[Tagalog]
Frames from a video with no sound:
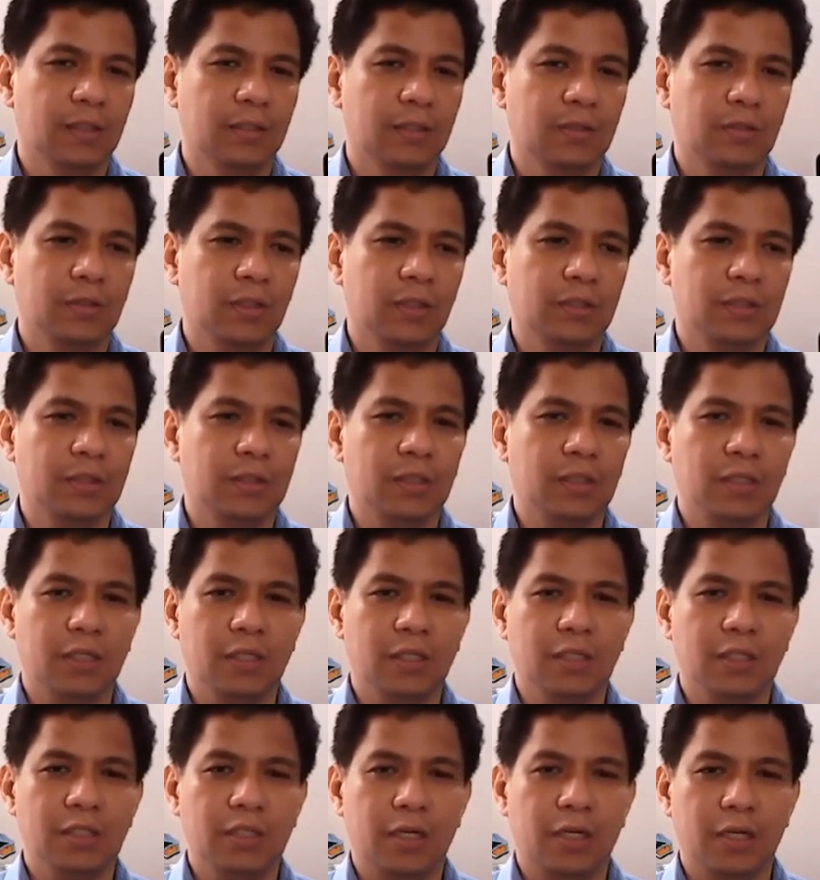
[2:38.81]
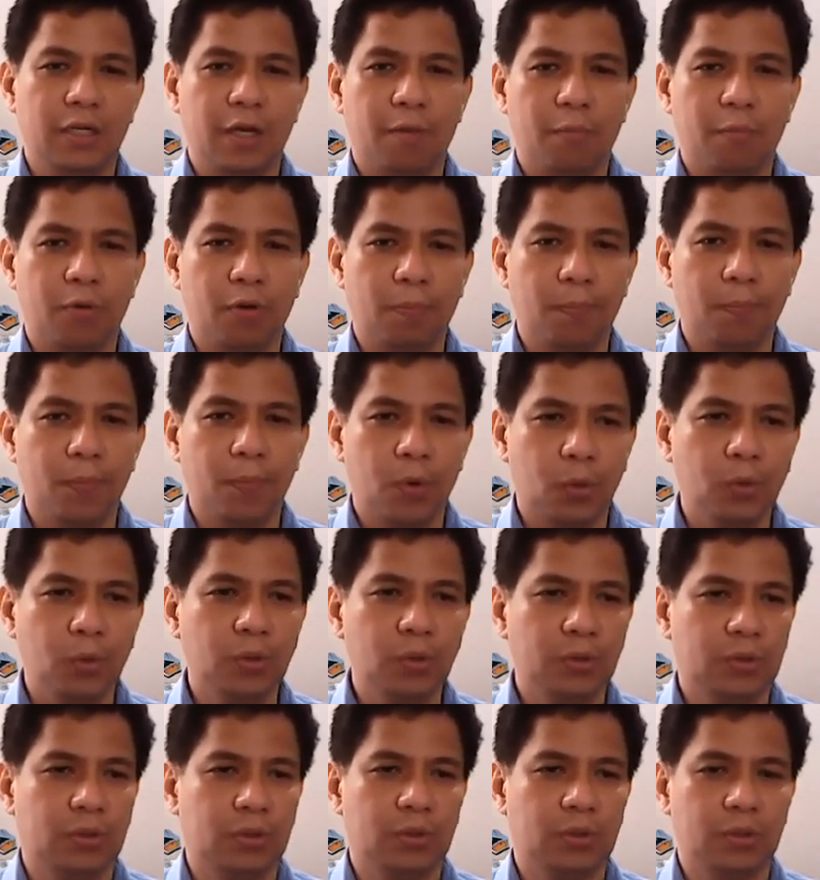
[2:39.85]
So that's the initial number of
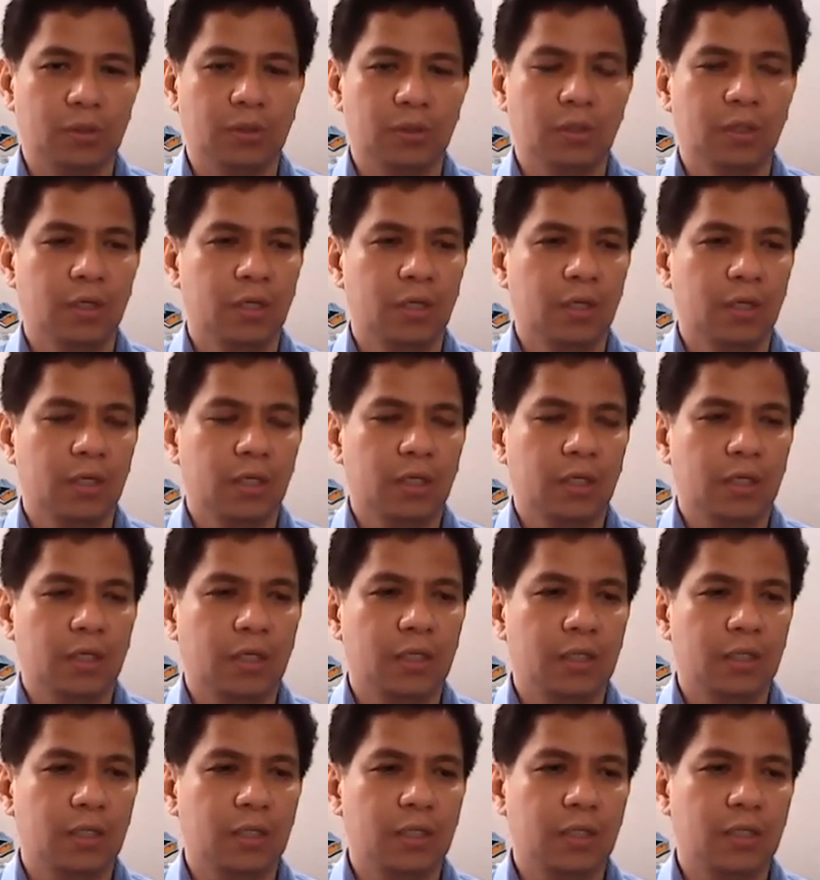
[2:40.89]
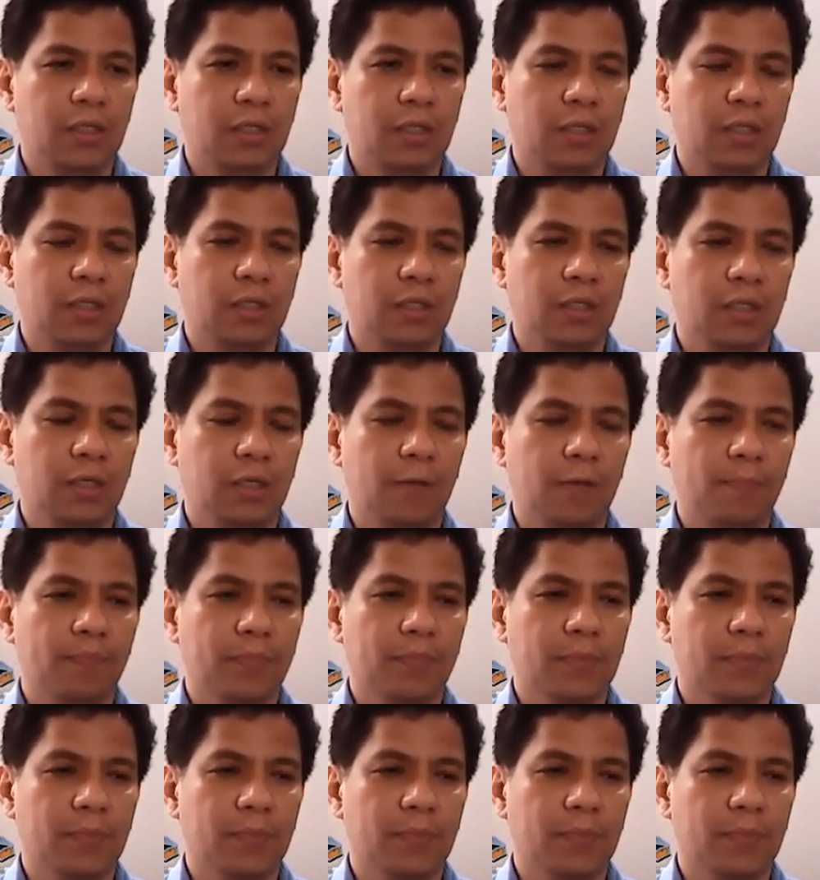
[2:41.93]
moles in the